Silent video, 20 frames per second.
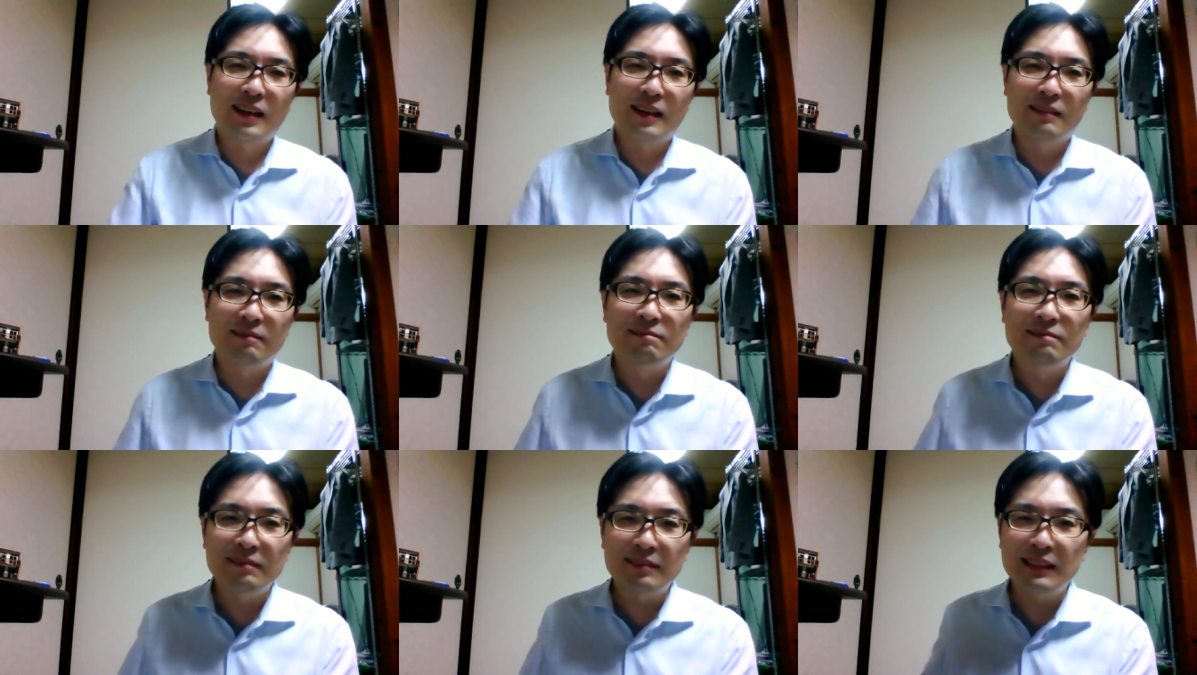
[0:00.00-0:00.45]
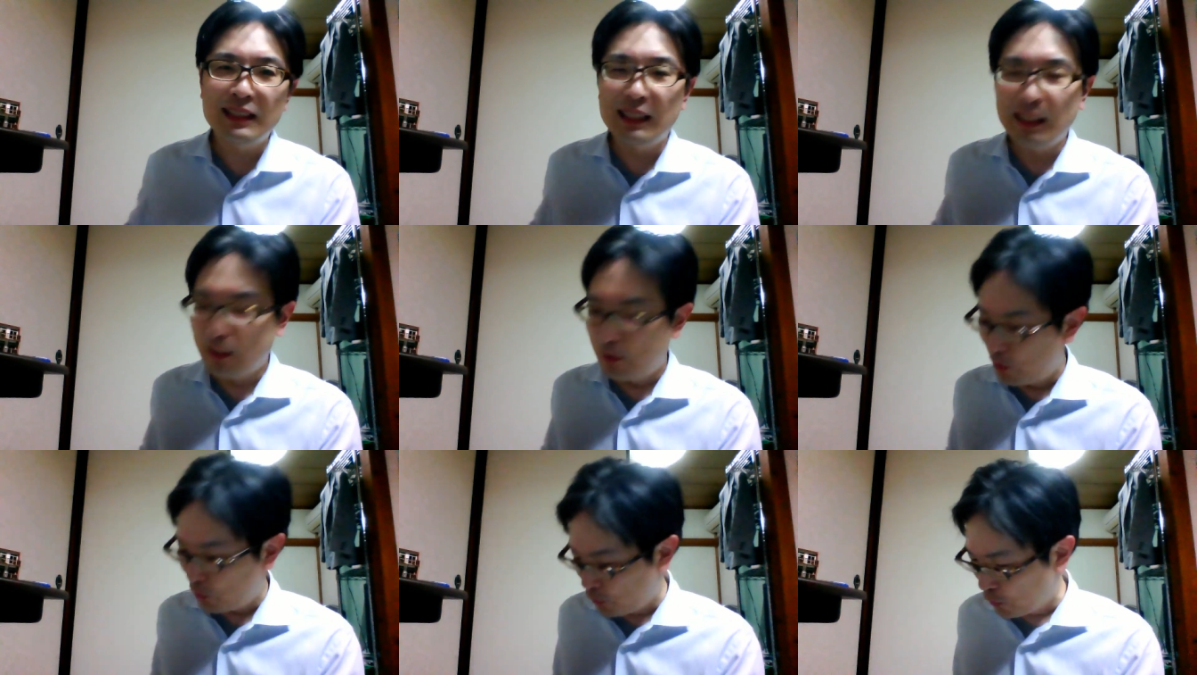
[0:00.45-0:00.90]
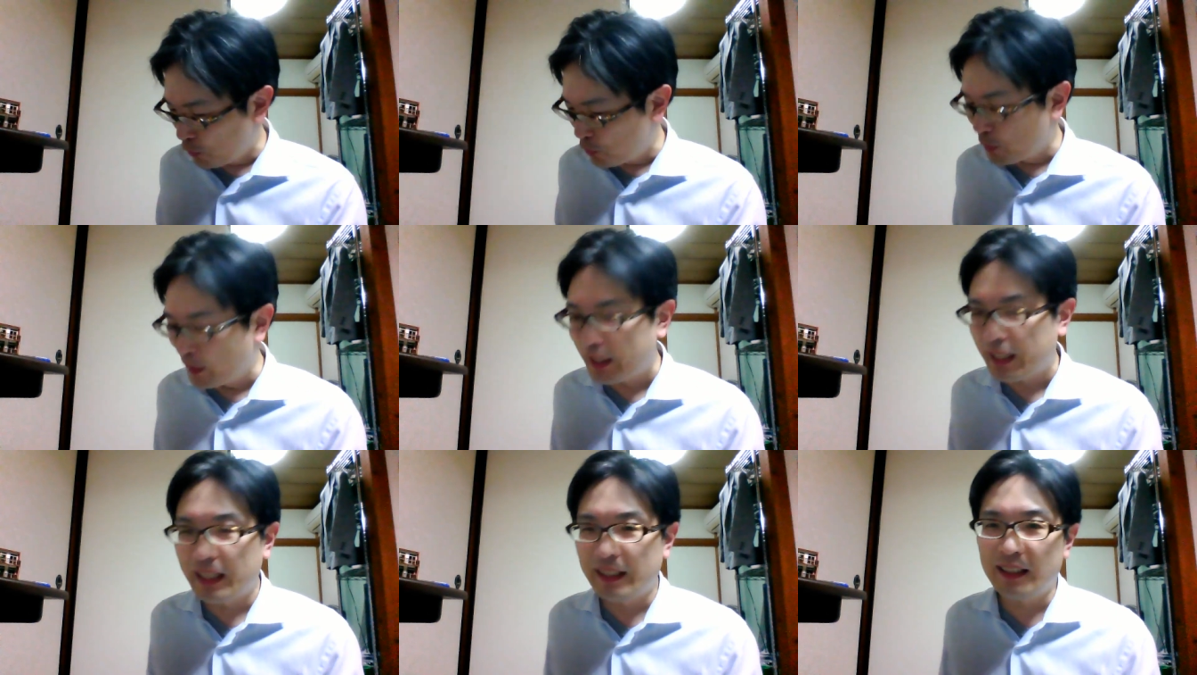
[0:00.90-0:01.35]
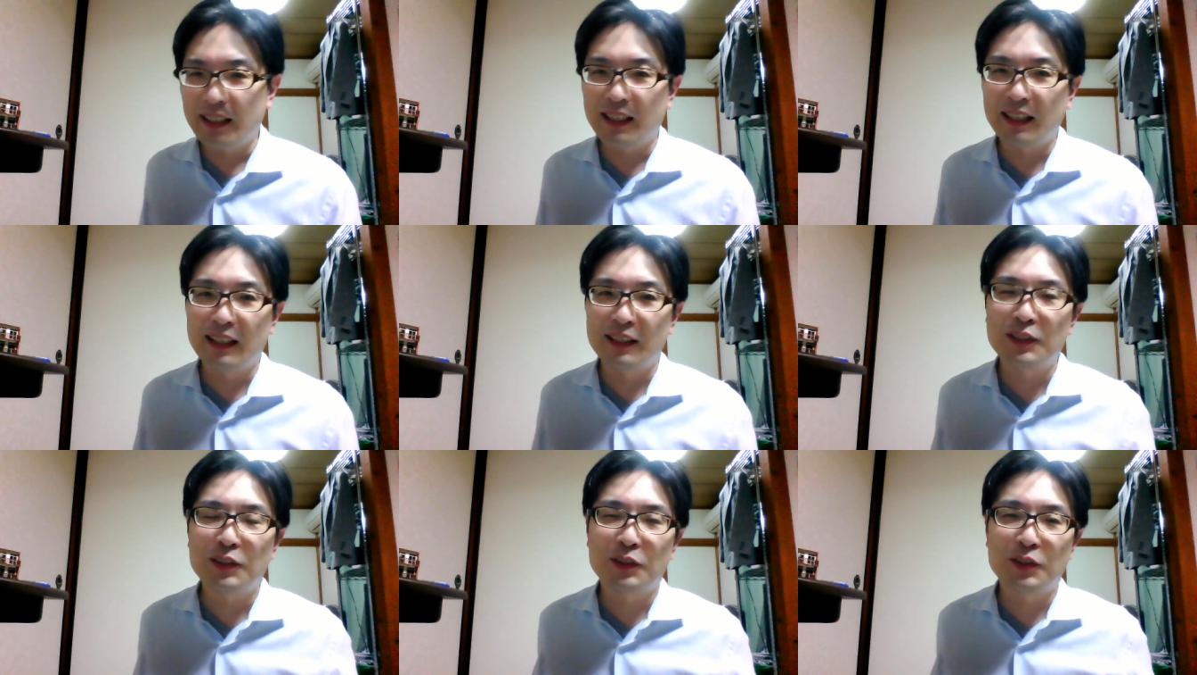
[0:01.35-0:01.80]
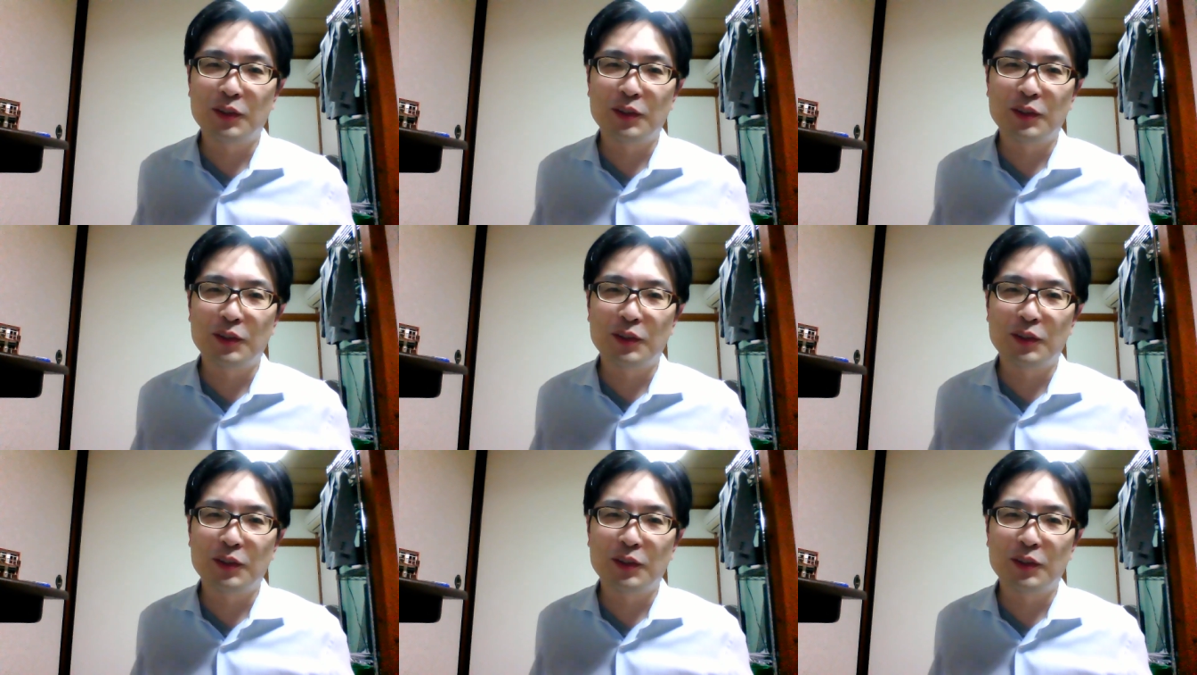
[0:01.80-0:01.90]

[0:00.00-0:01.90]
うんってちょっとよくわからん。なんかちょっ